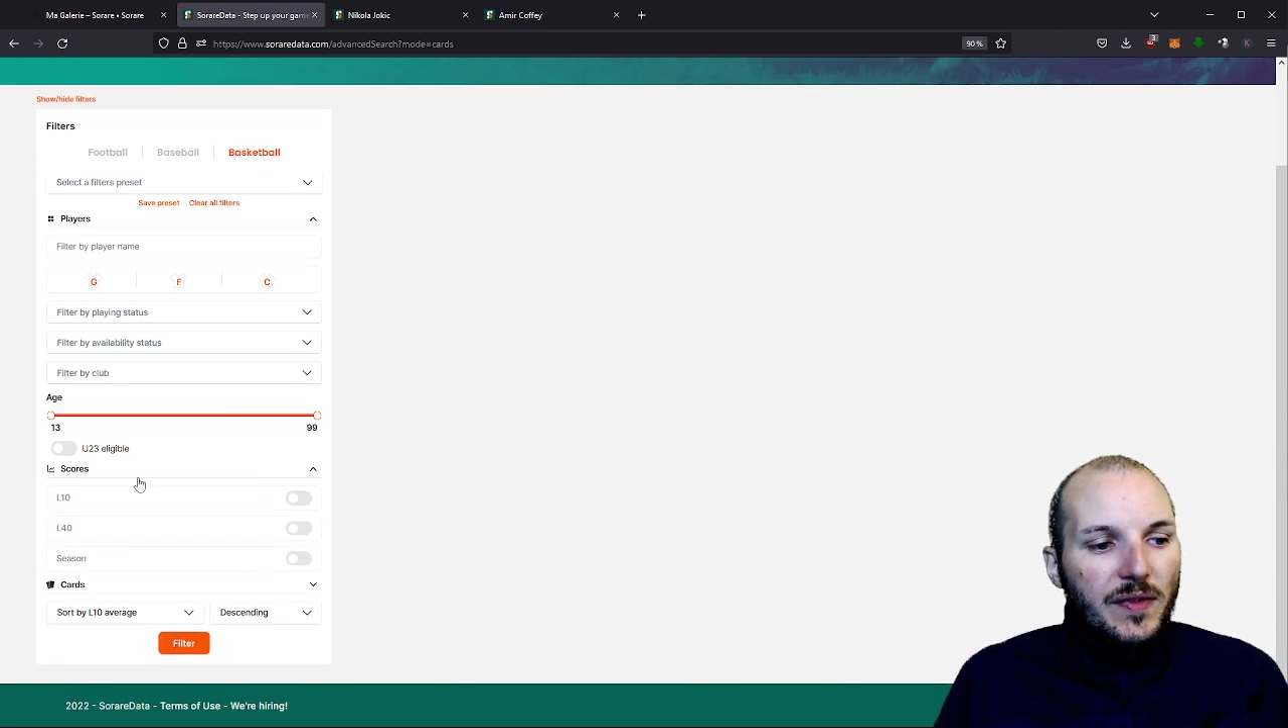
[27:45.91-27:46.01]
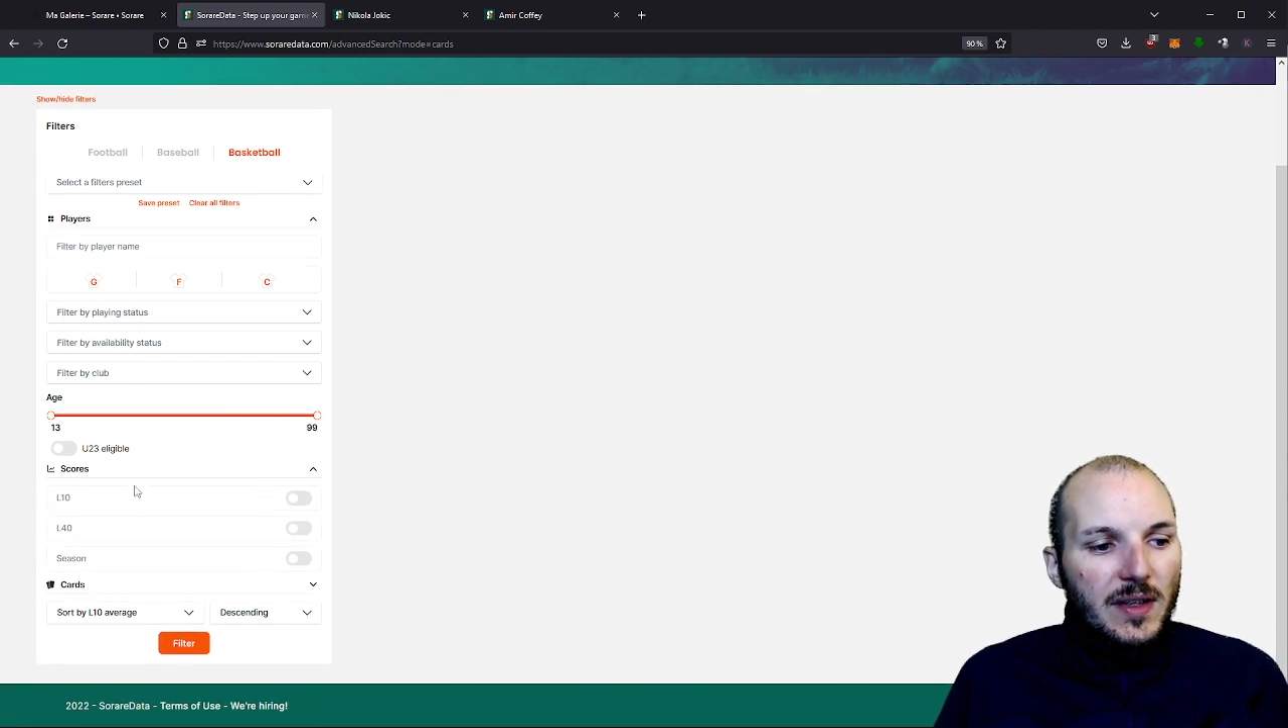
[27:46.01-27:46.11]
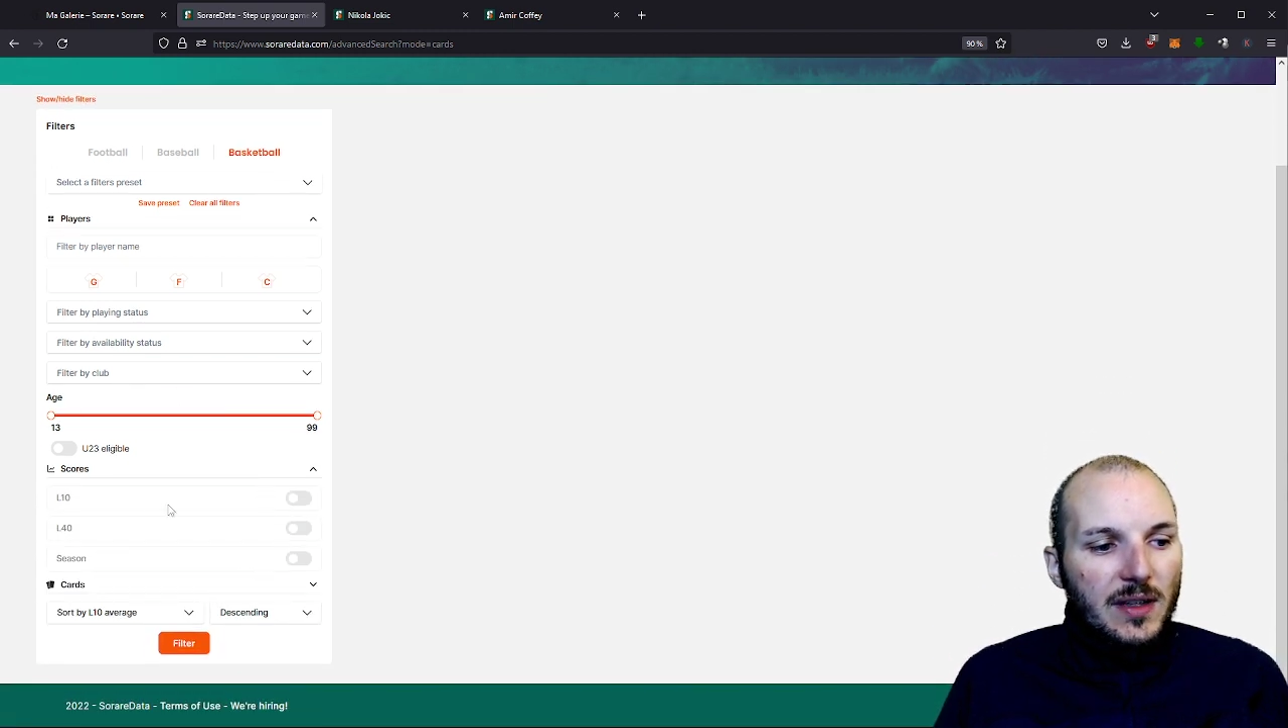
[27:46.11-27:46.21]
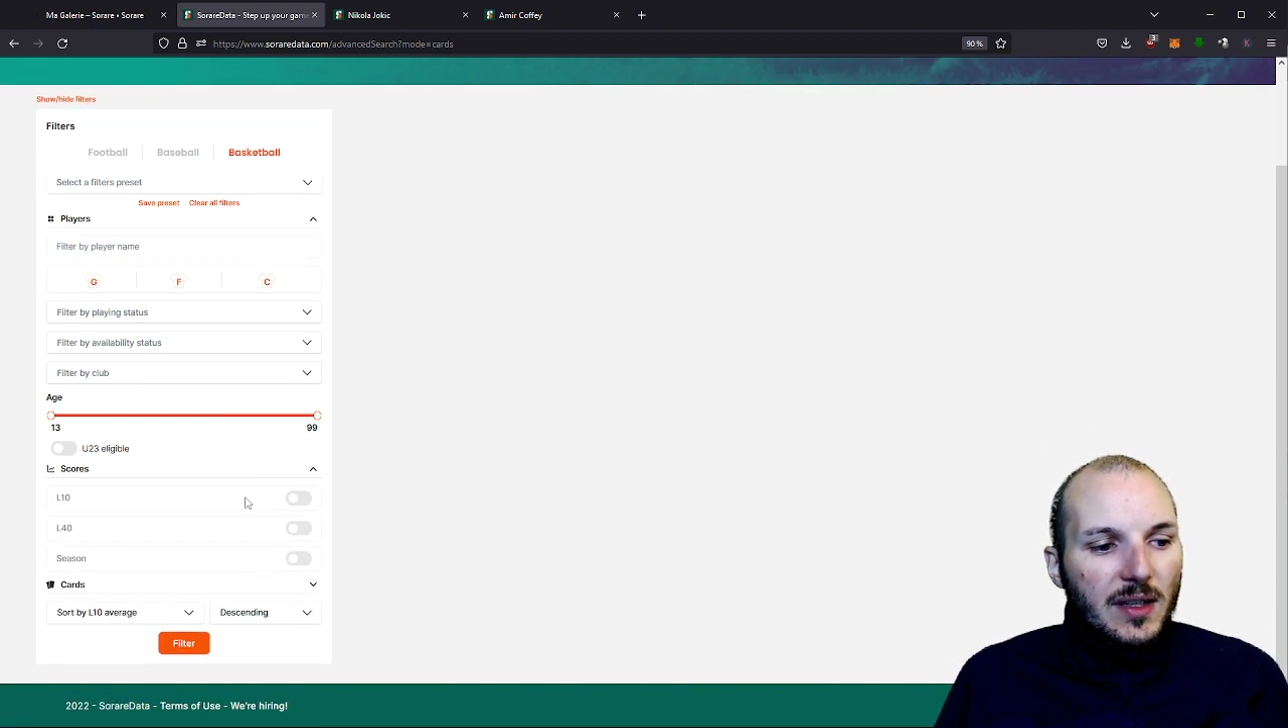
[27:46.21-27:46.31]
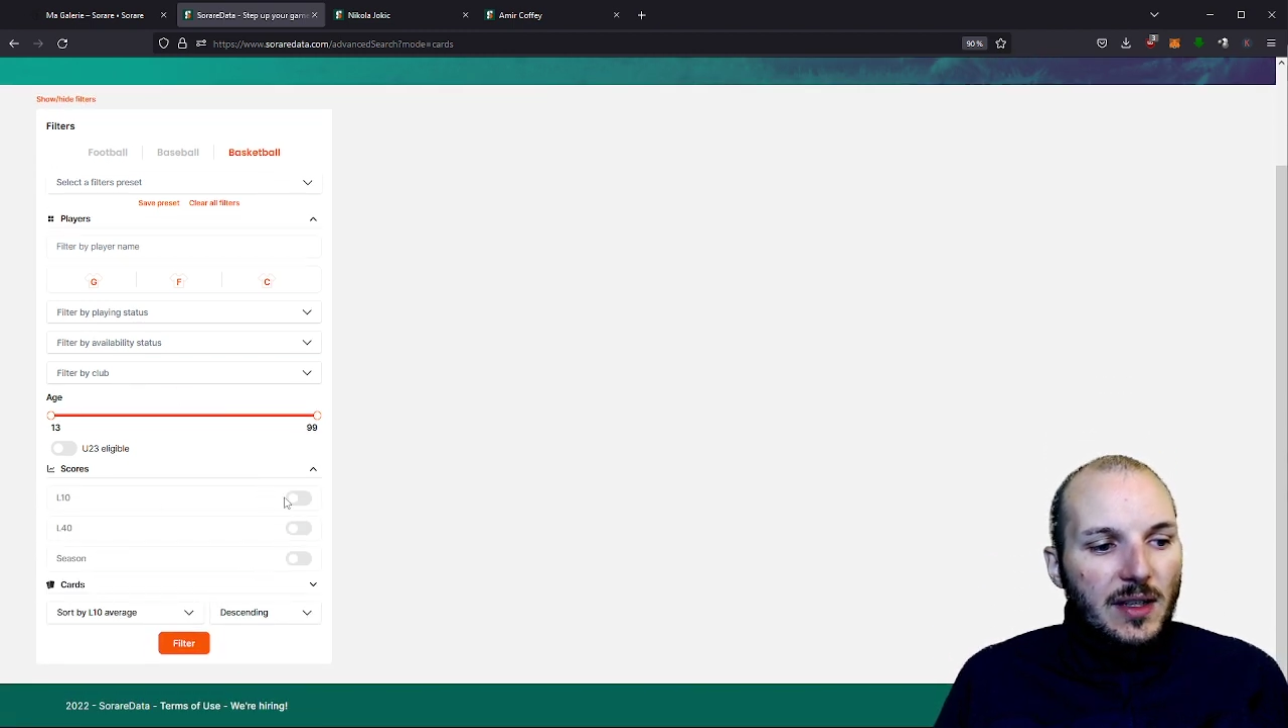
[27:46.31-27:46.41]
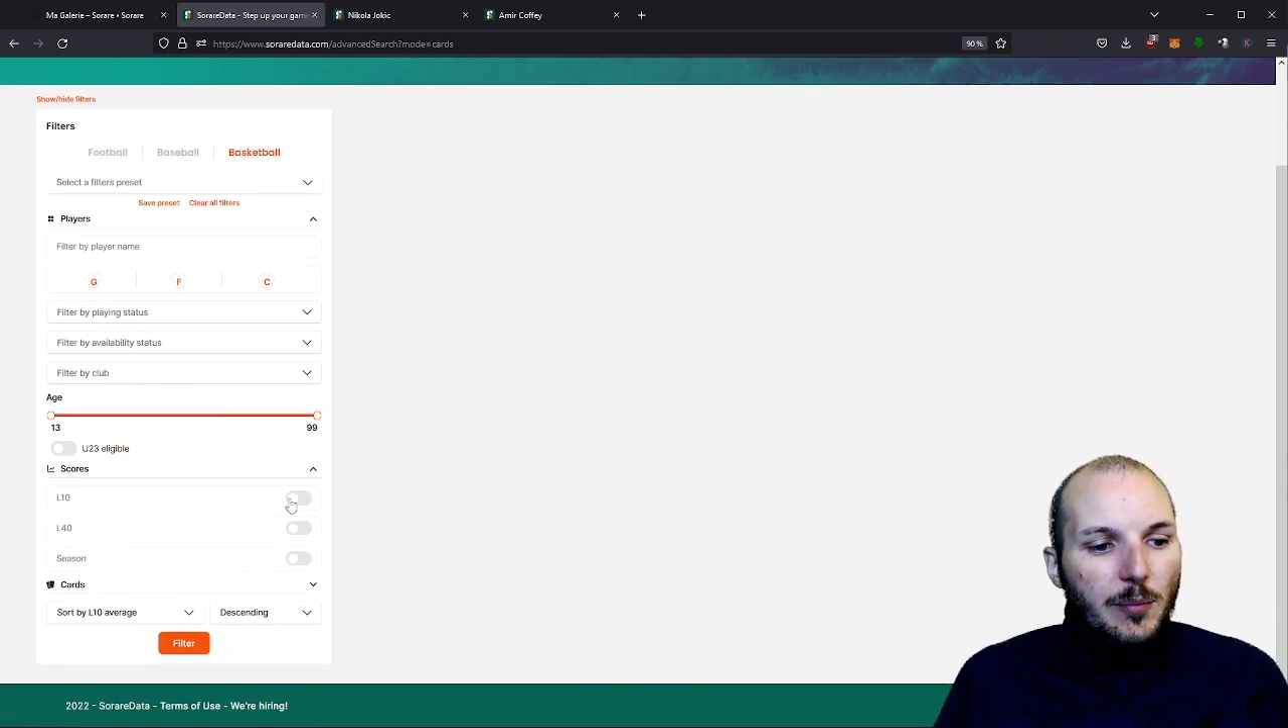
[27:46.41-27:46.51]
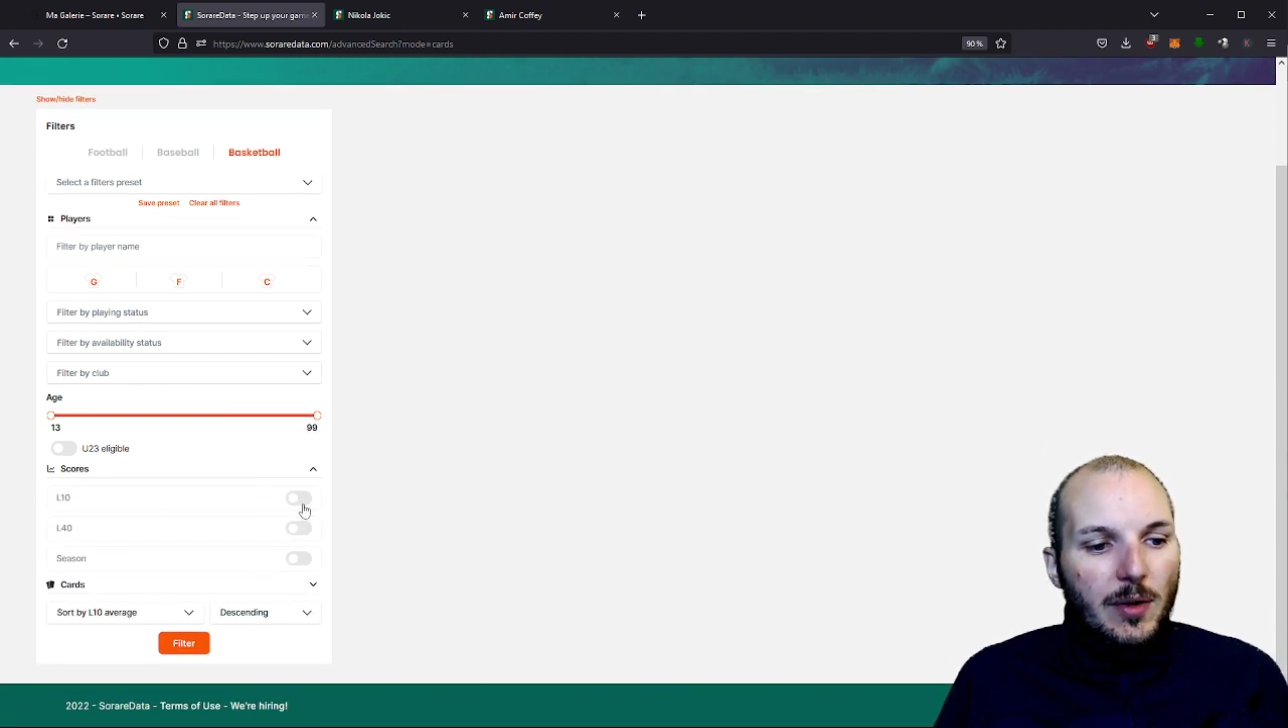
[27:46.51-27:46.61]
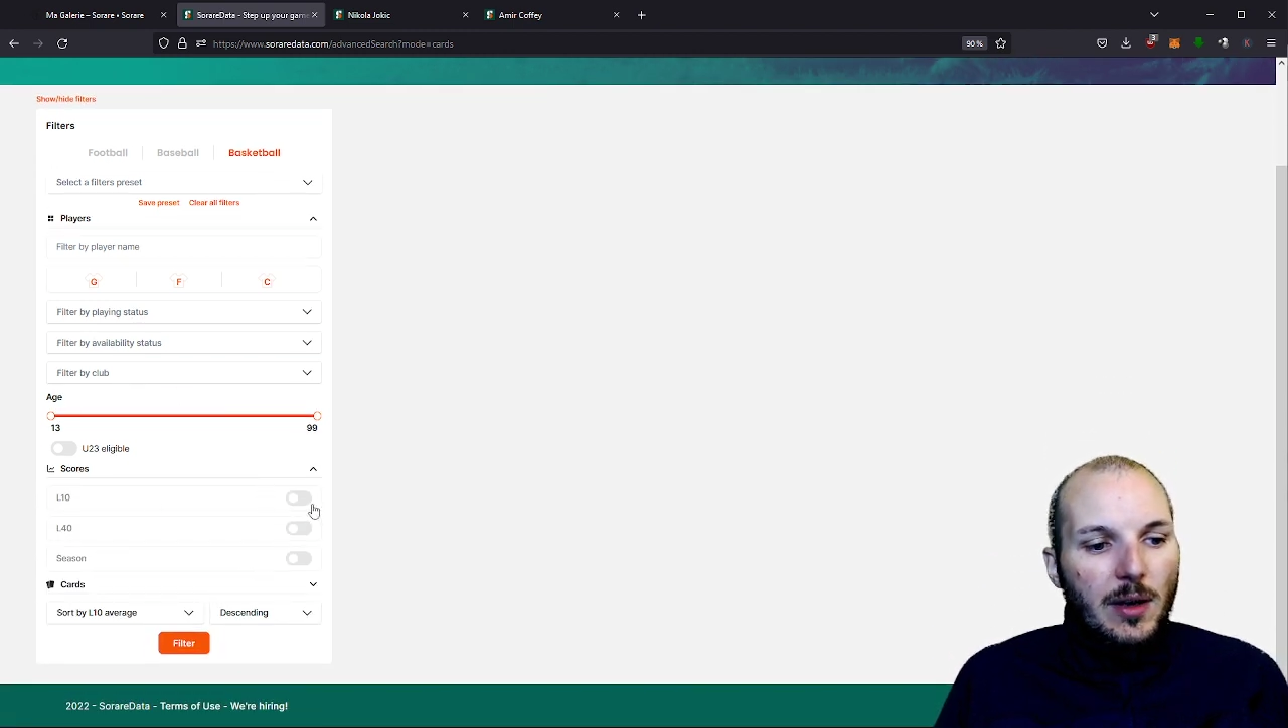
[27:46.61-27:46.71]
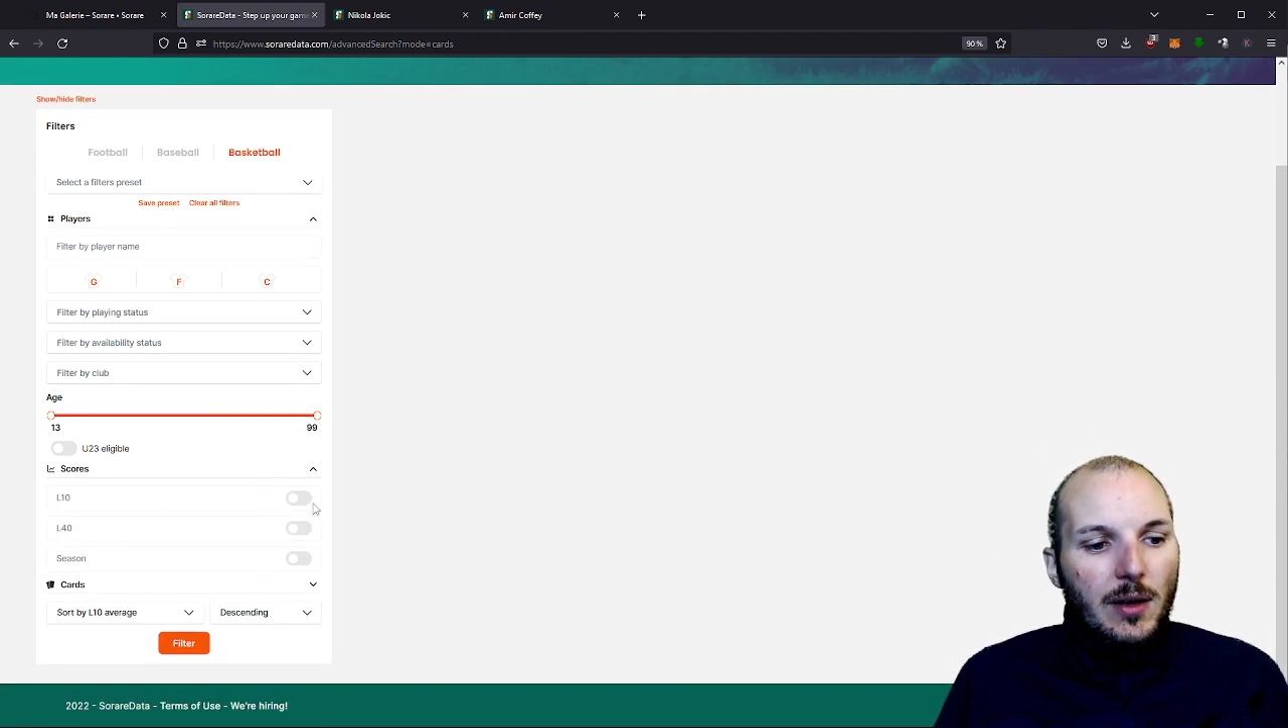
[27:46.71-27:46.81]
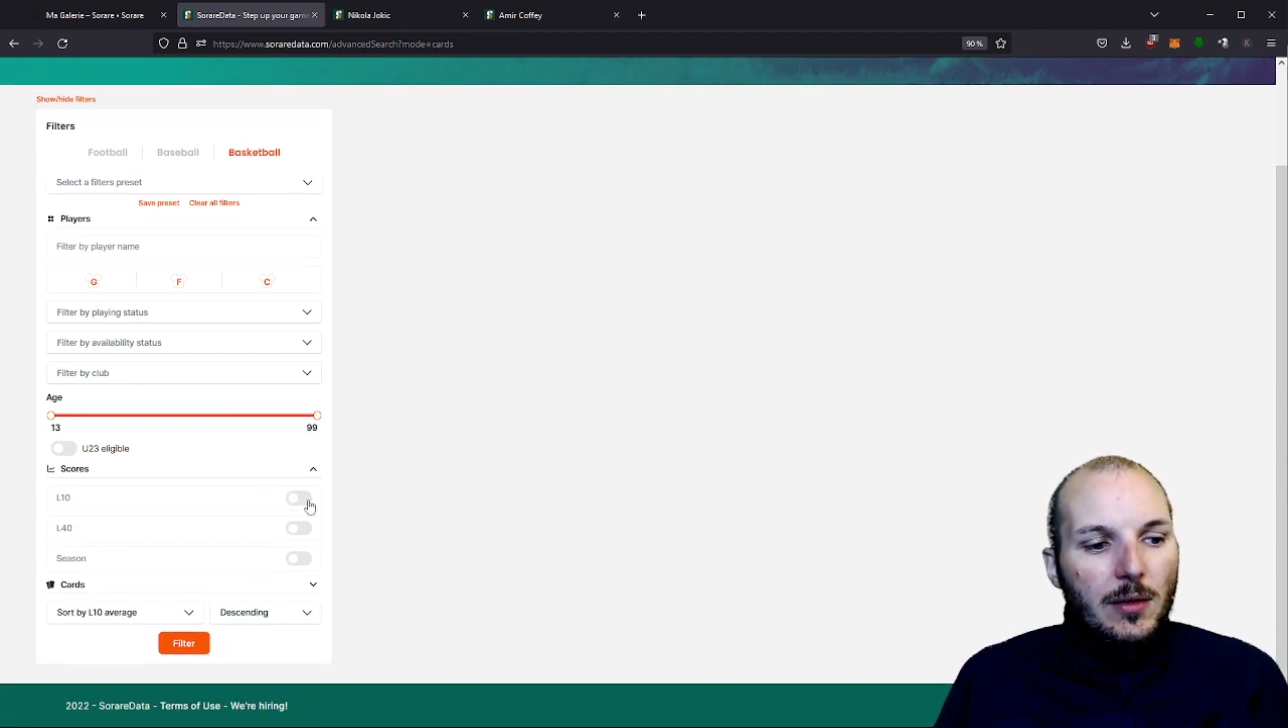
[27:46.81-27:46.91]
filtrer
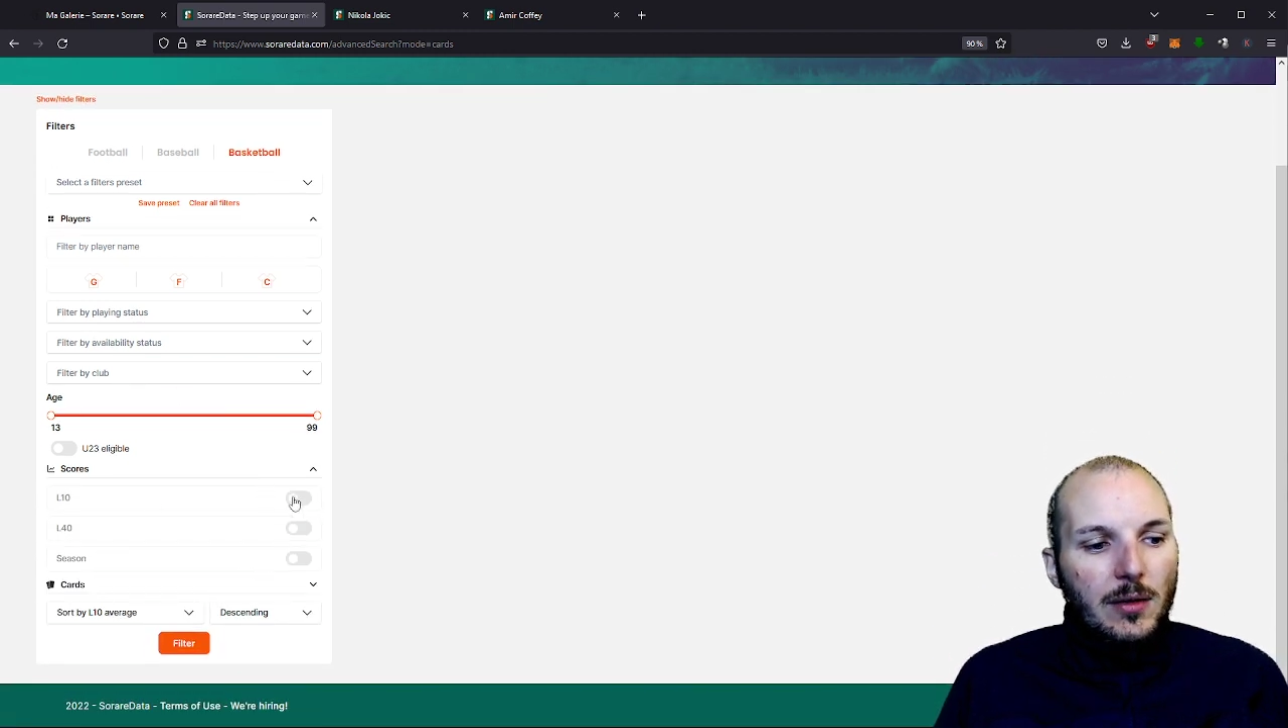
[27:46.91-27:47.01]
par